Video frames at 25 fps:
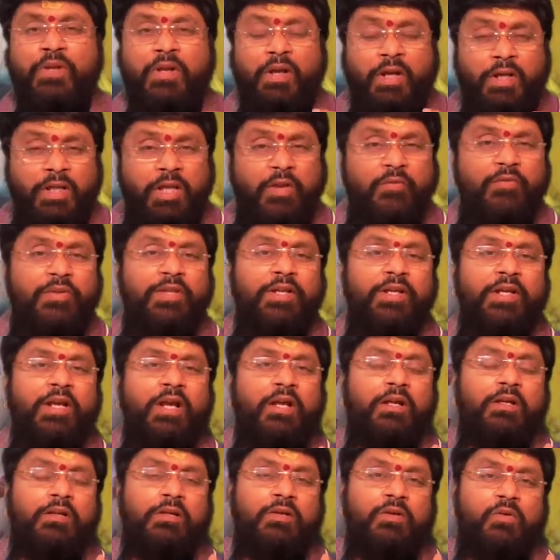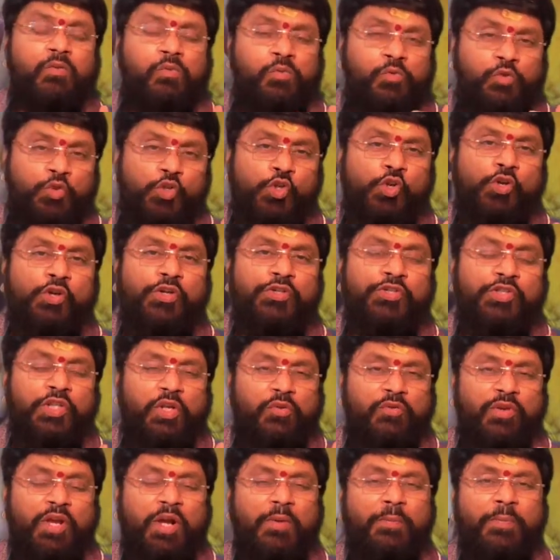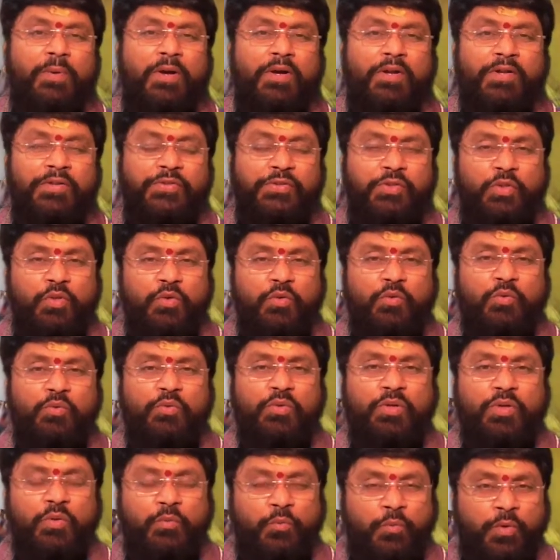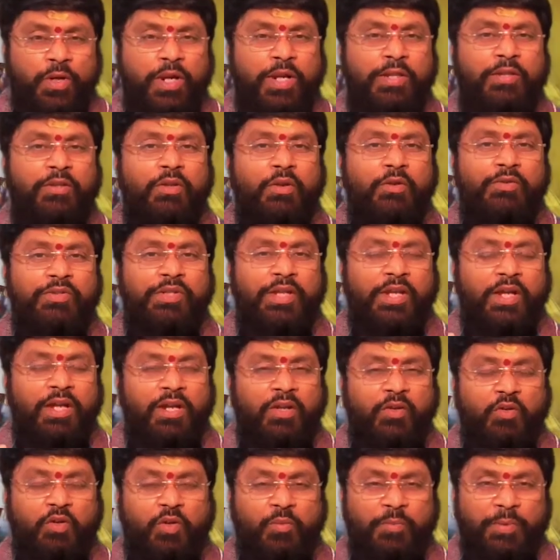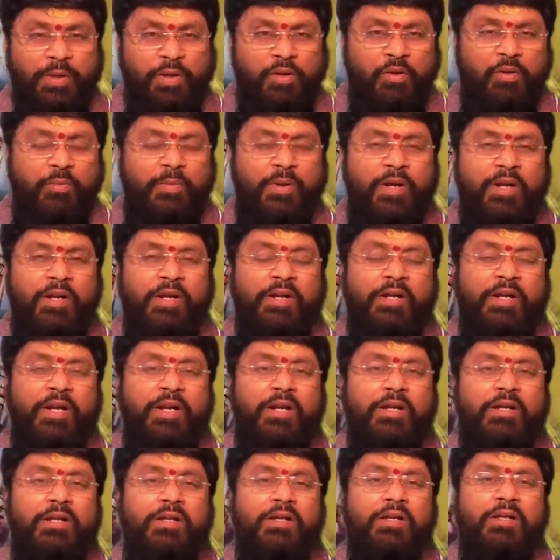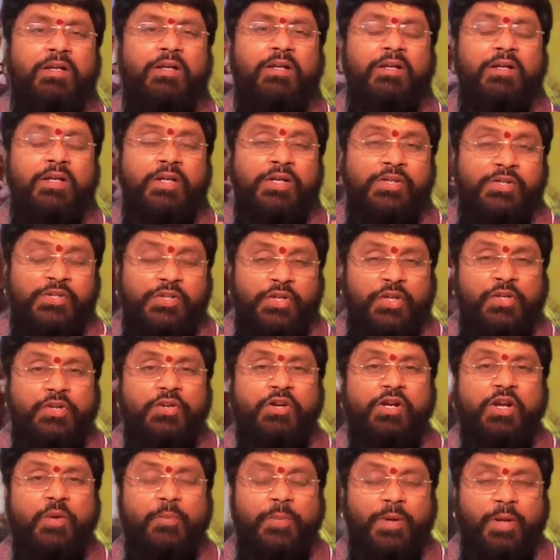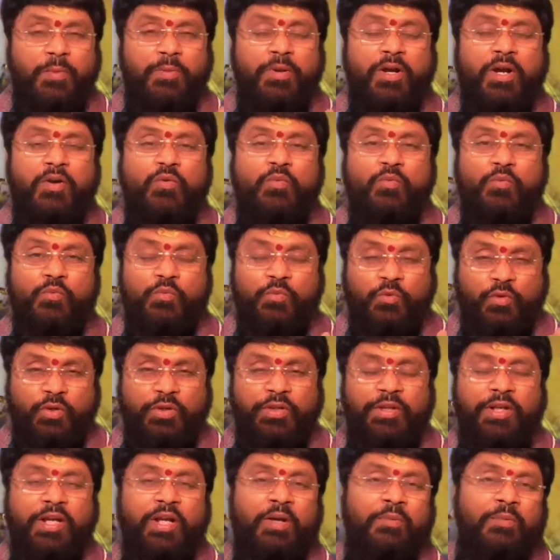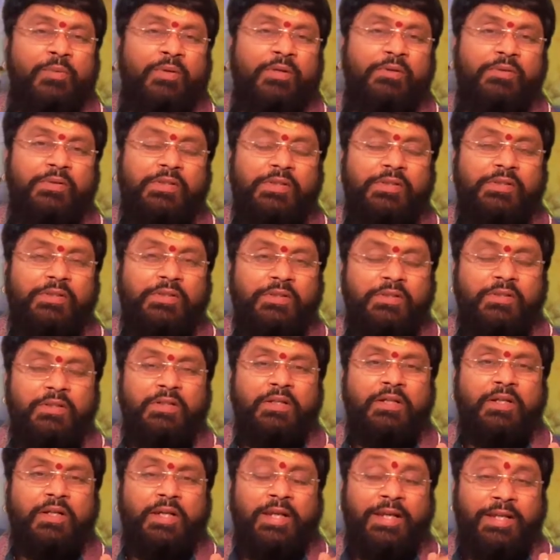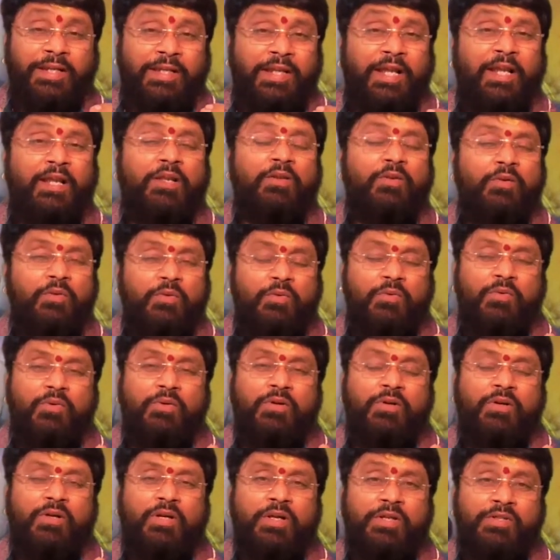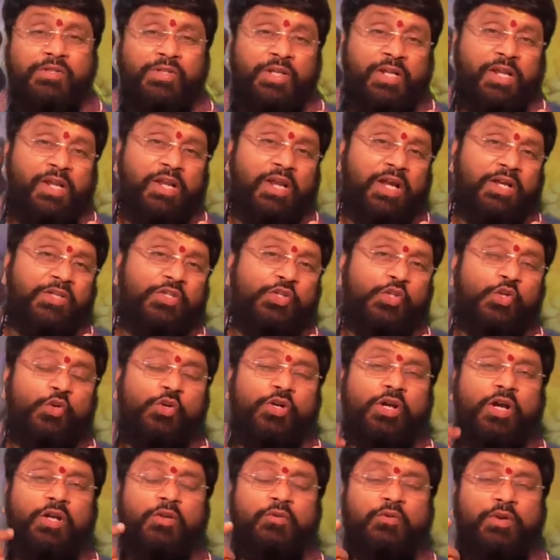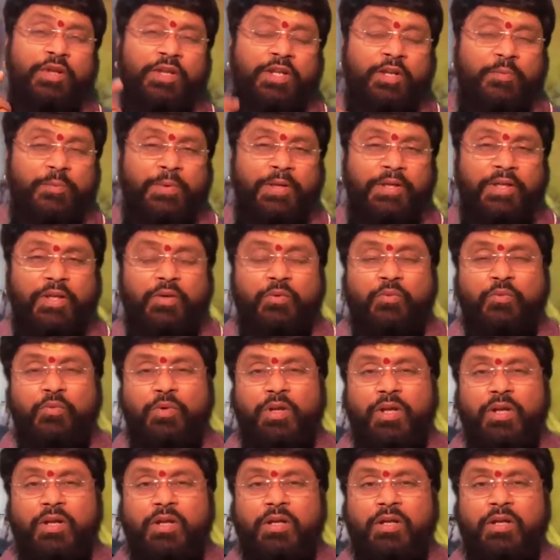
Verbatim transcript: అదేవిధంగా ఉద్యోగస్తులు వ్యాపారస్తులు వీళ్ళందరూ చేయాలనుకున్న పనిలో భాగంగా శని యొక్క ప్రభావం ఉంటుంది కాబట్టి ఈ నెలలో శని రాజ్యోకారకుడు అయినప్పటికీ కూడా